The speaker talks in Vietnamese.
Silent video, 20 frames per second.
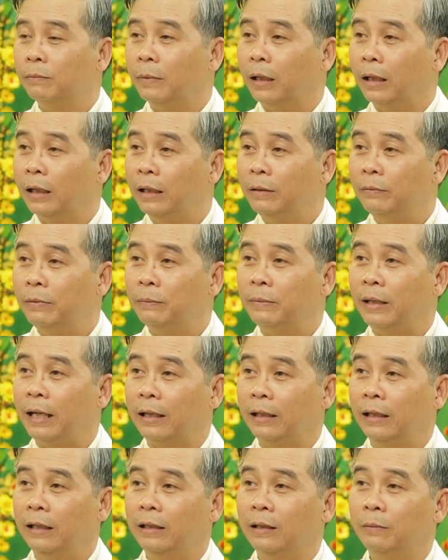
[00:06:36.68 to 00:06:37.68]
Bệnh lý viêm
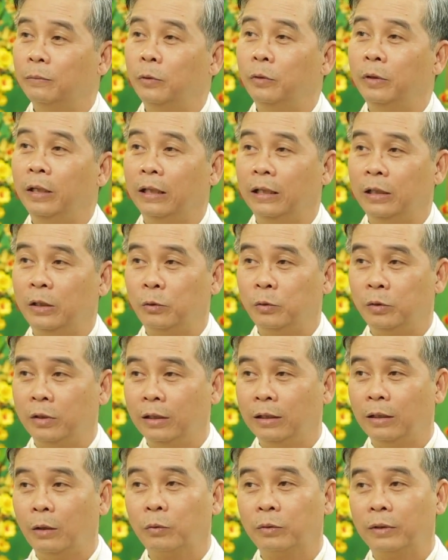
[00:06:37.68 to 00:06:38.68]
gan thì nó biểu hiện cái triệu
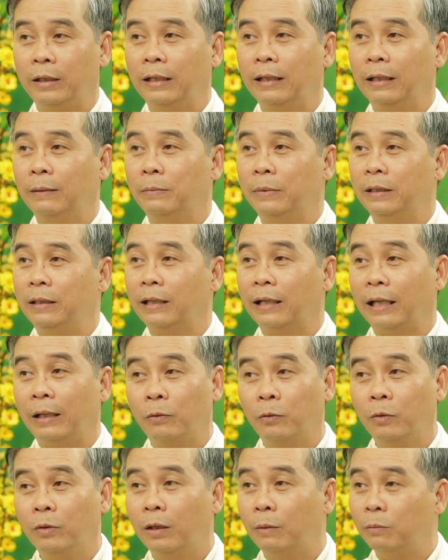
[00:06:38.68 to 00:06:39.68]
chứng đầu tiên là bệnh nhân
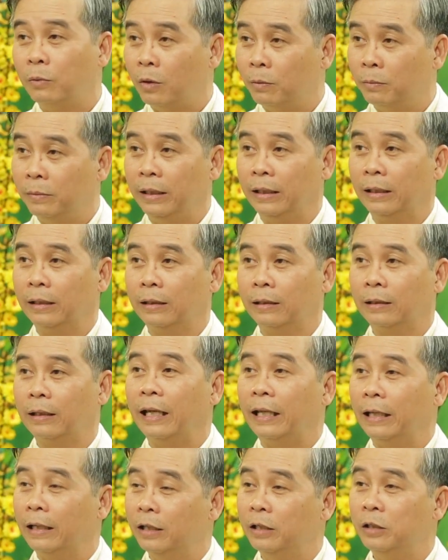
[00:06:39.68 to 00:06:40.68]
ăn uống không ngon miệng,
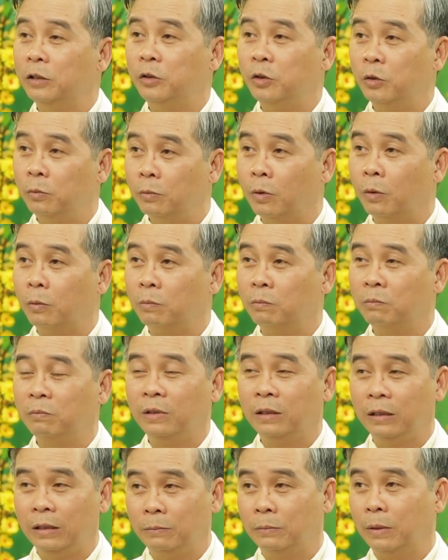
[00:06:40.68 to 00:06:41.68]
đầy hơi, chướng
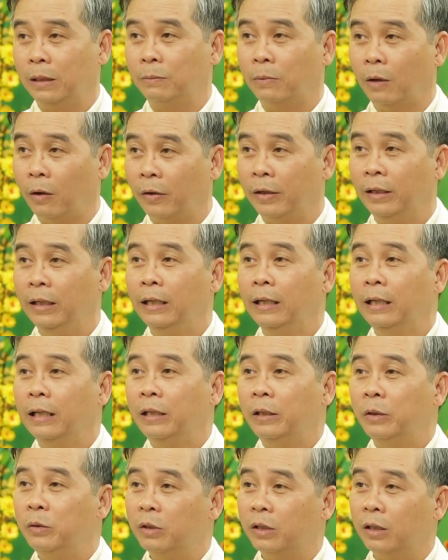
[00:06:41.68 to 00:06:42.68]
bụng, người mệt mỏi.
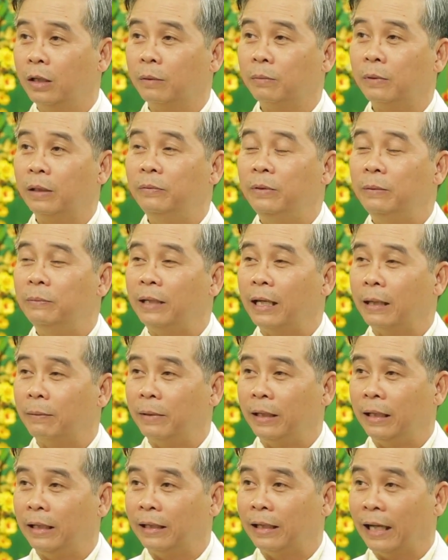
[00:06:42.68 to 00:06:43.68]
Nếu trường hợp cái viêm gan
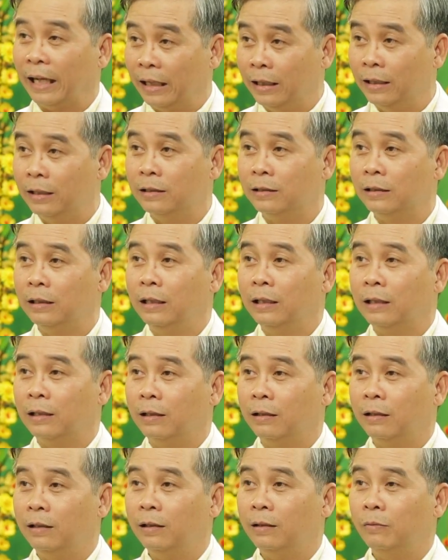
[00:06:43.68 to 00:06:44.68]
này nặng hơn,
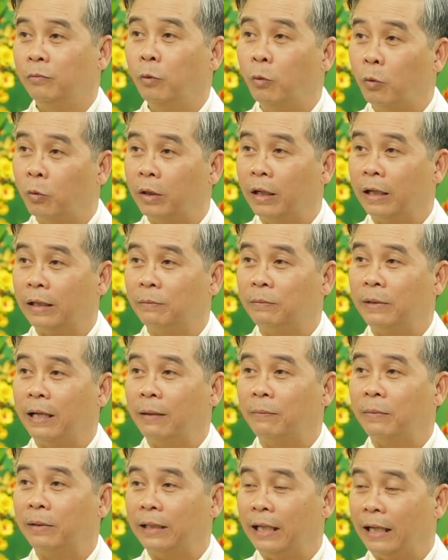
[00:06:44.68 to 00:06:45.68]
nó phù nề trong
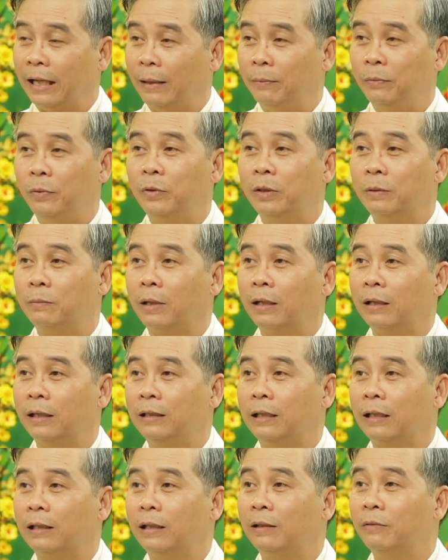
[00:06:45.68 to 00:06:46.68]
gan mà tràn ép vô đường mật, nó
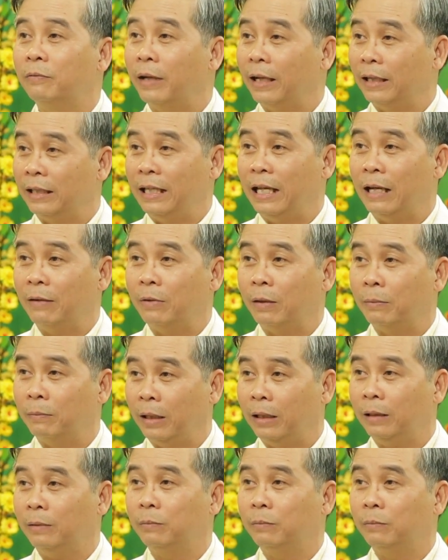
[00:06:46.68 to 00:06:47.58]
dẫn đến vàng da vàng mắt.